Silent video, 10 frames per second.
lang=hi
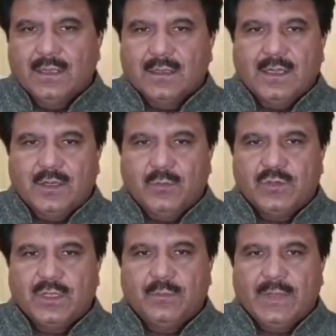
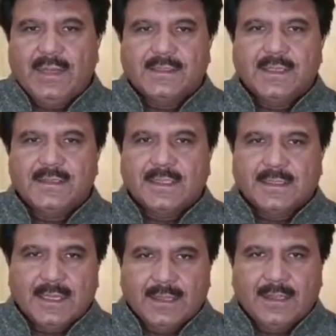कंट्रीब्यूशन पहले से ही
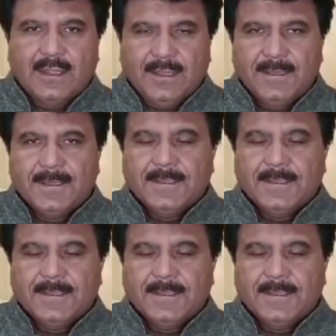चलते आ रहा है